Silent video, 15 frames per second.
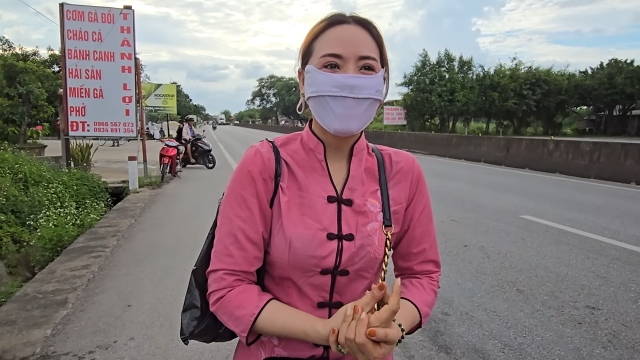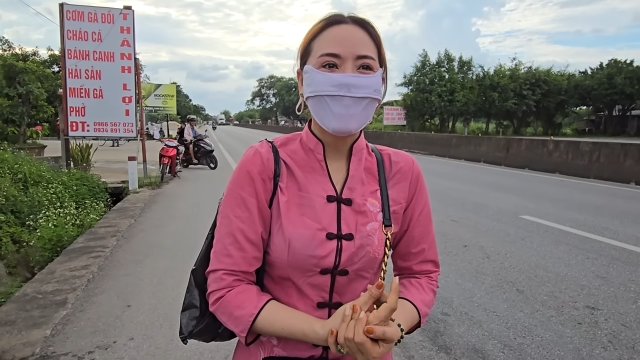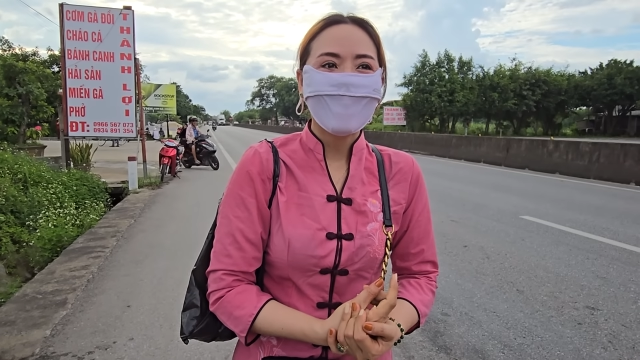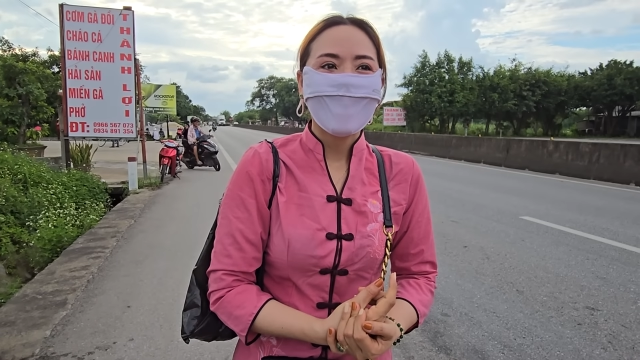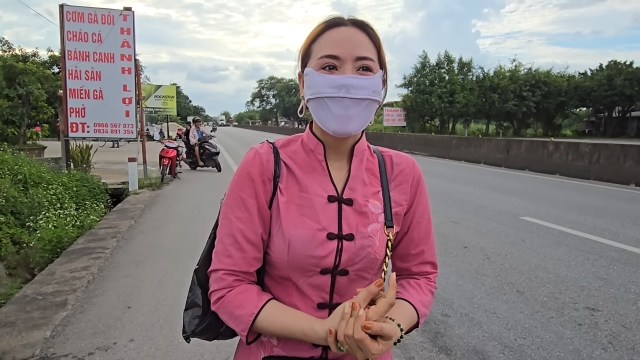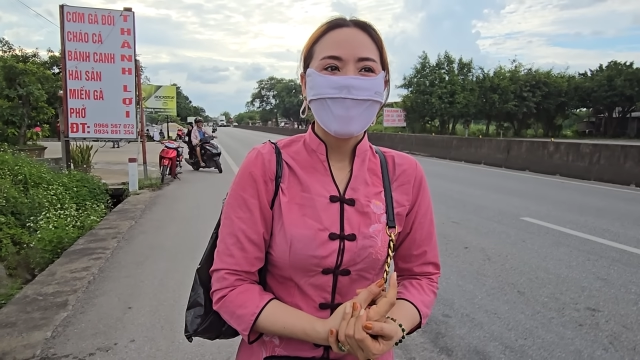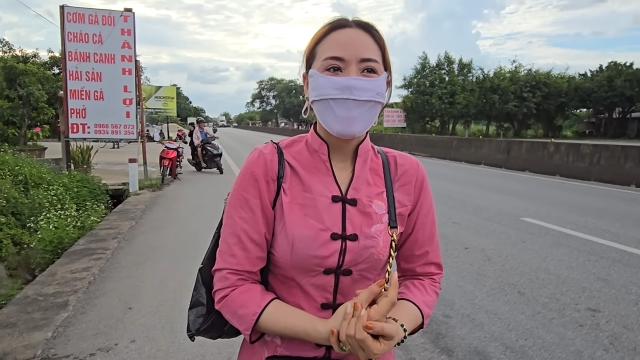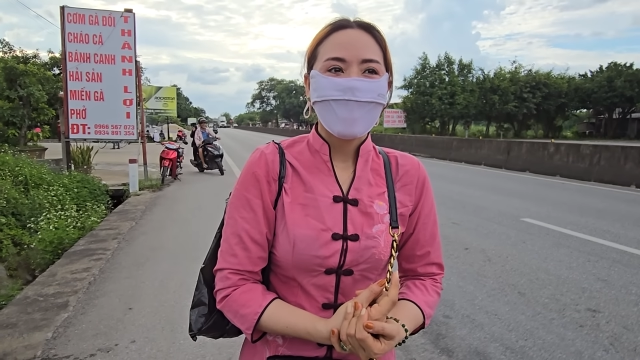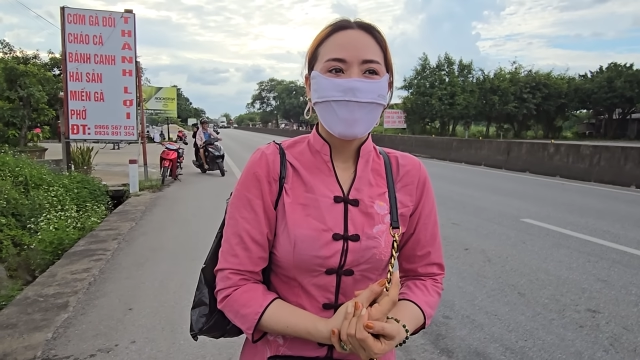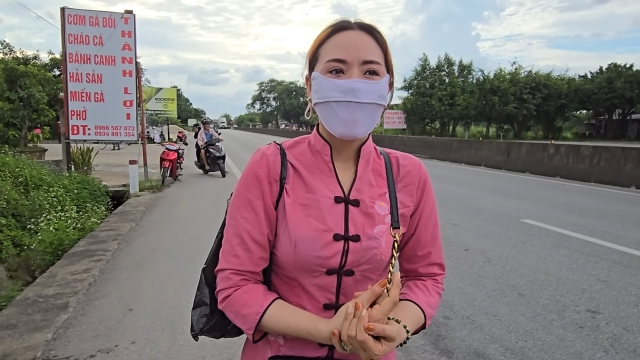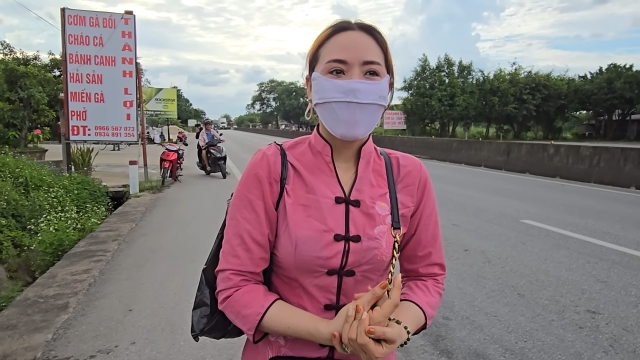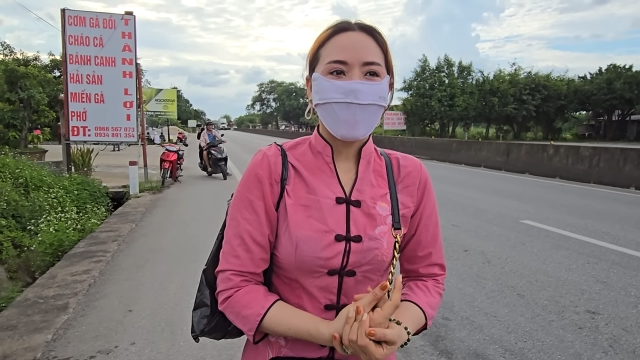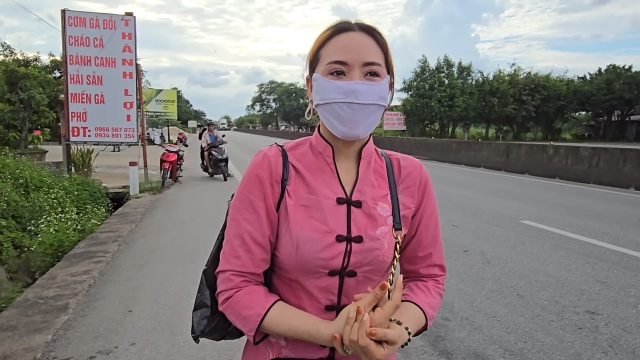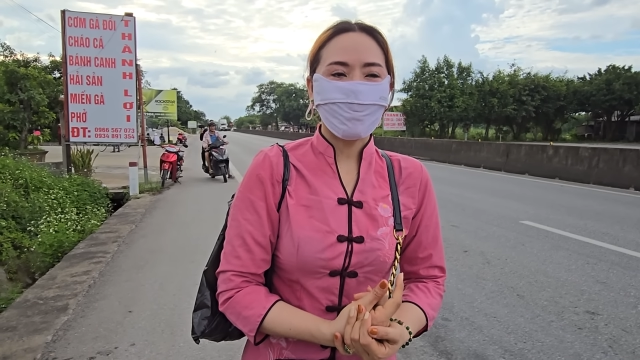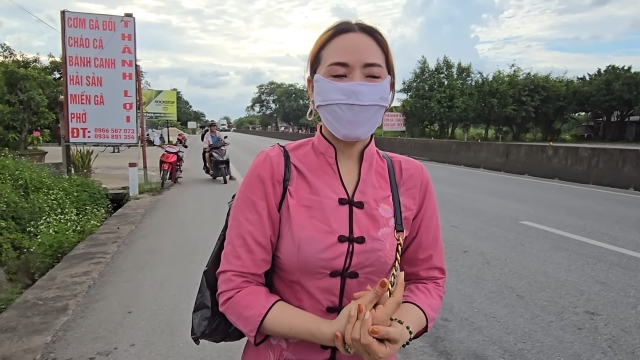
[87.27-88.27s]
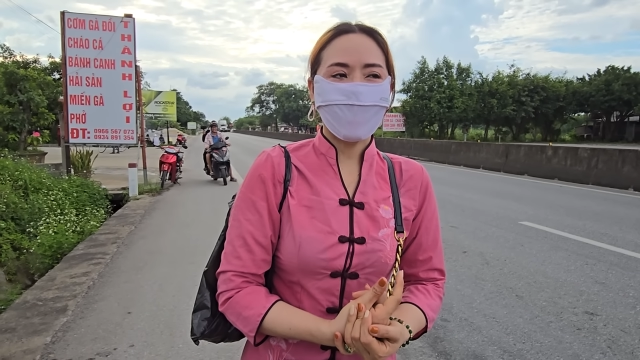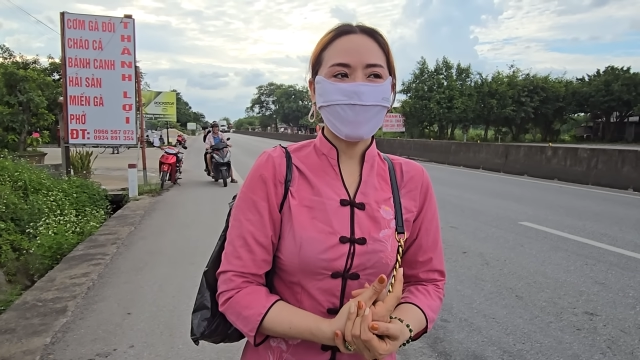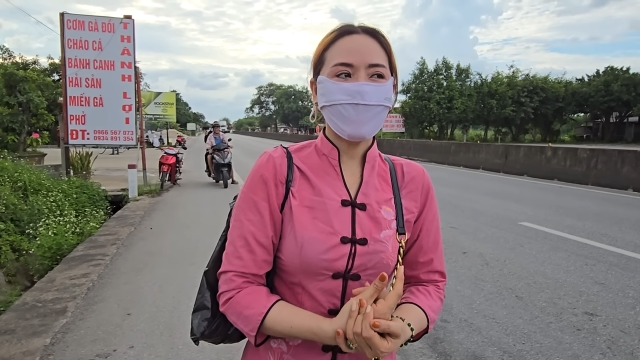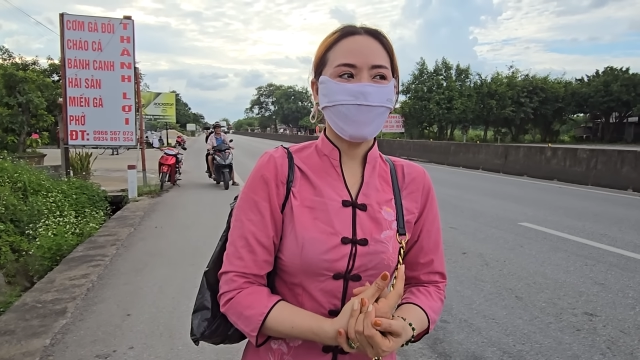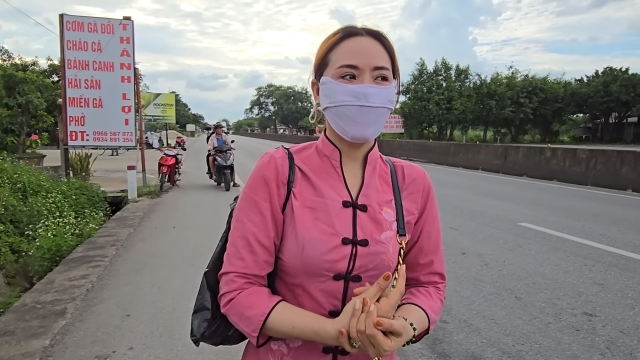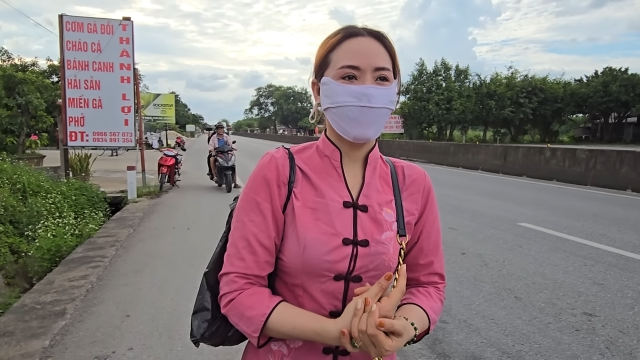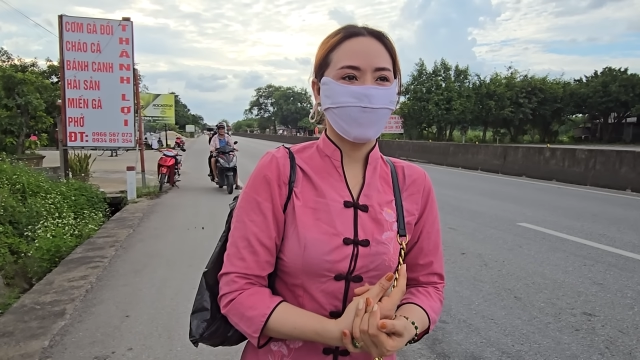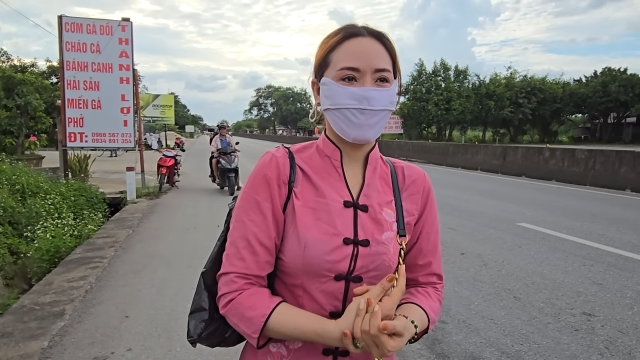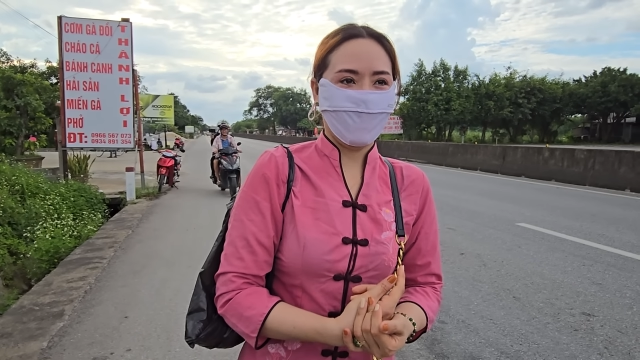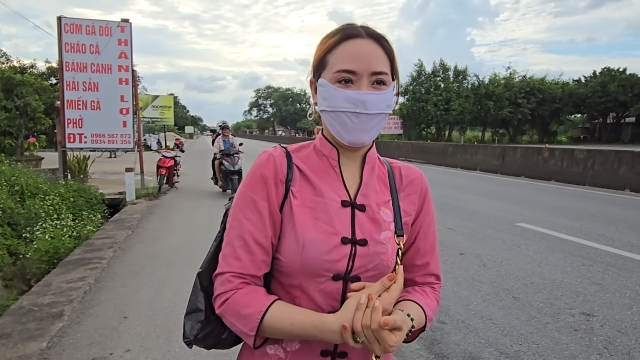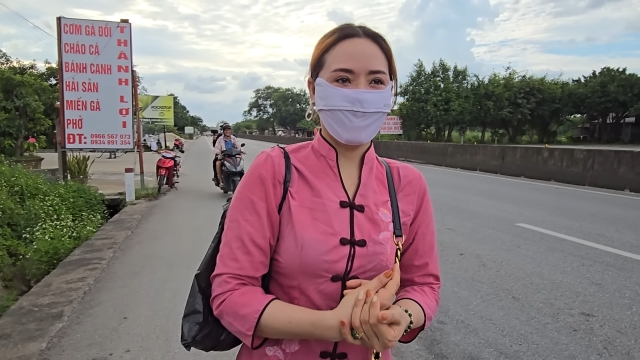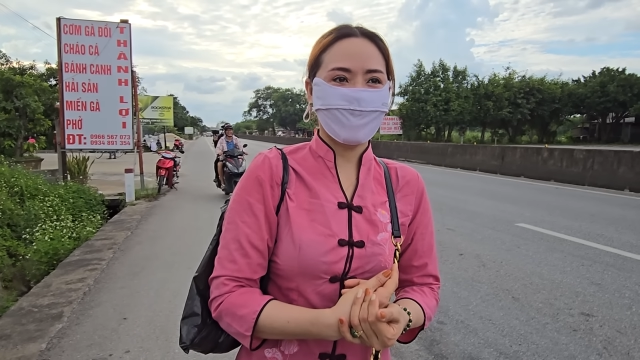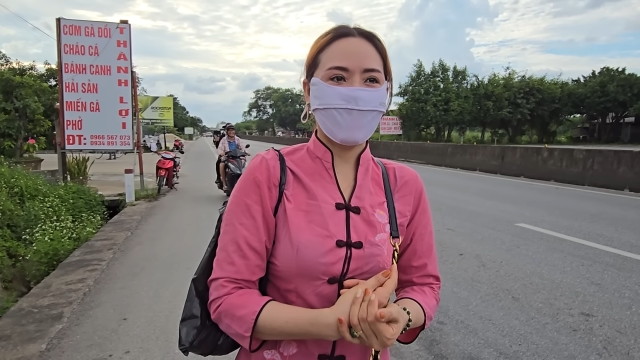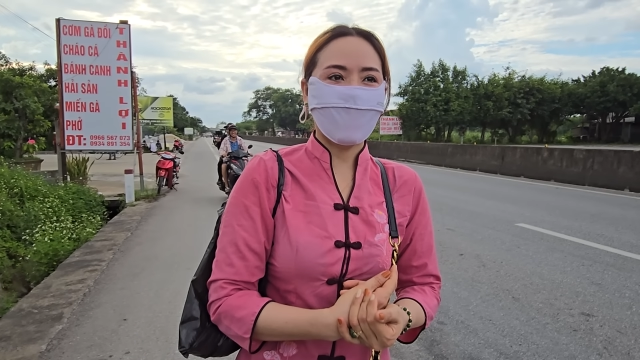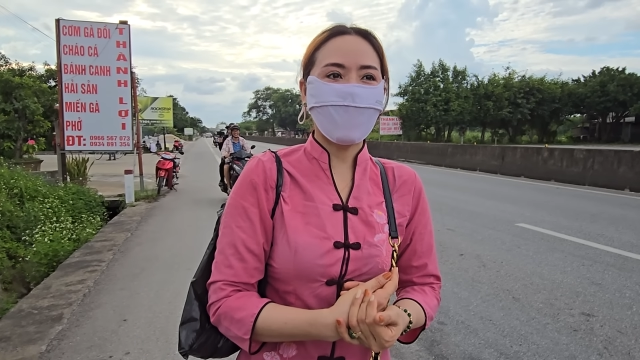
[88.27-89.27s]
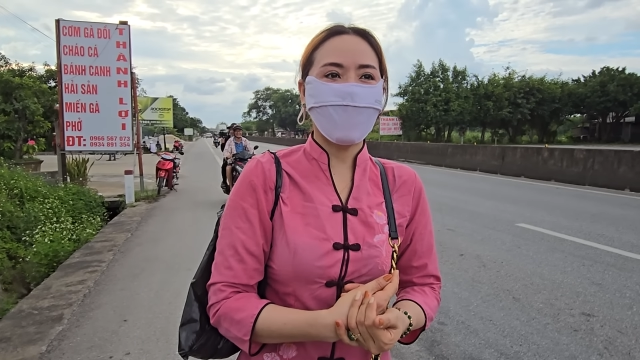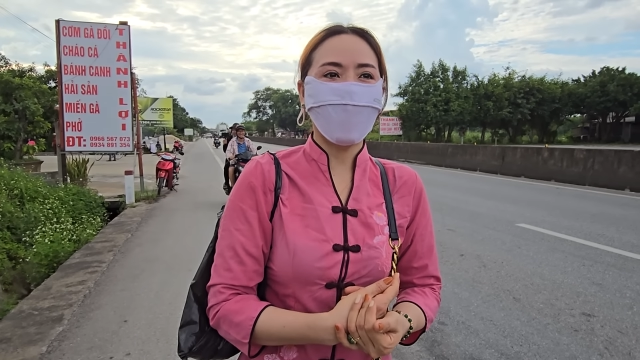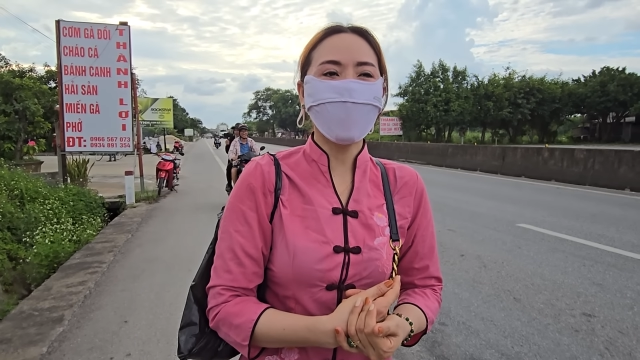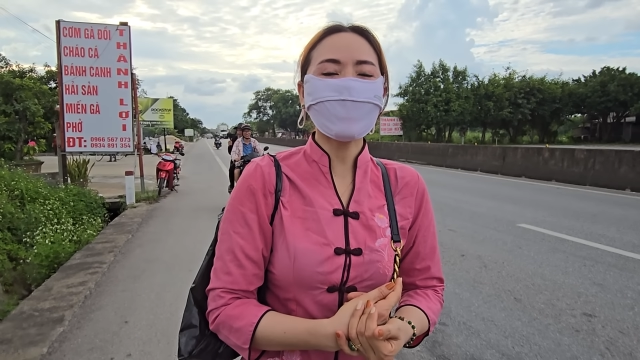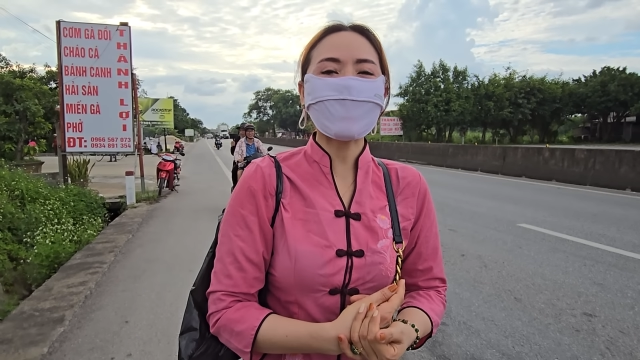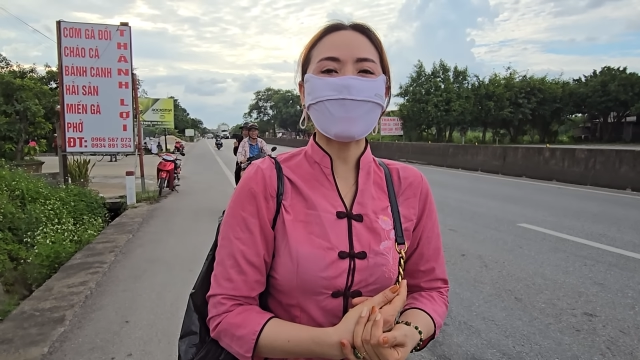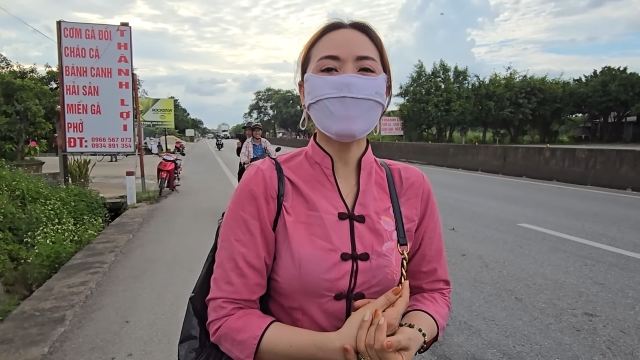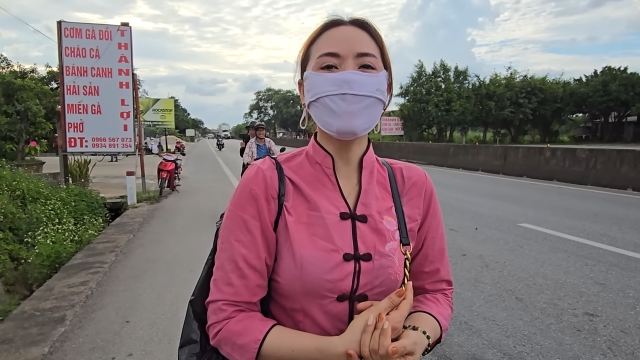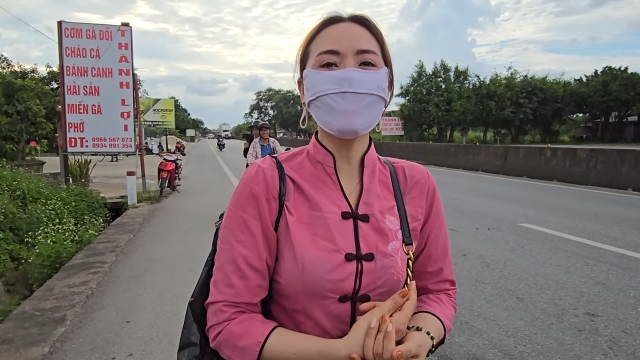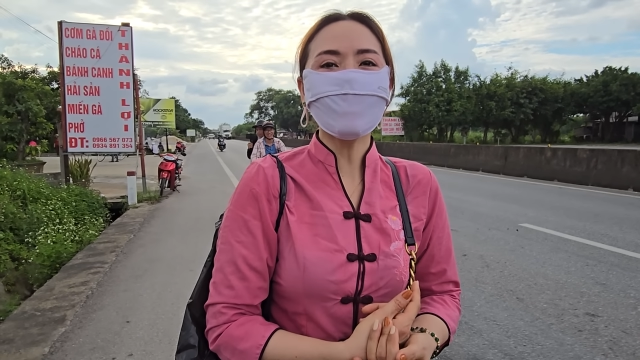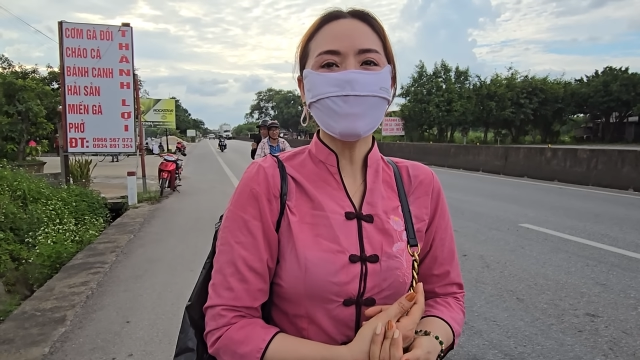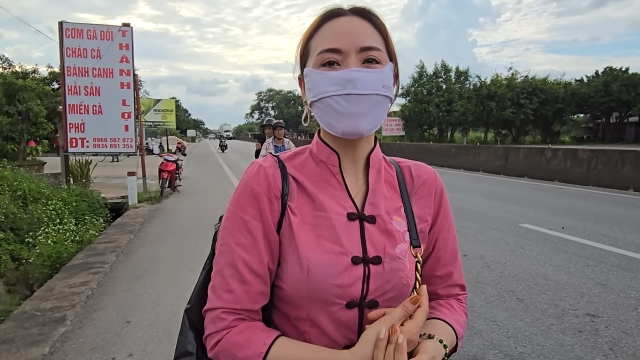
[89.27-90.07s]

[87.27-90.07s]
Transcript: đang muốn đi, em bảo là ủa thế dạ, giá lại uống chai nước.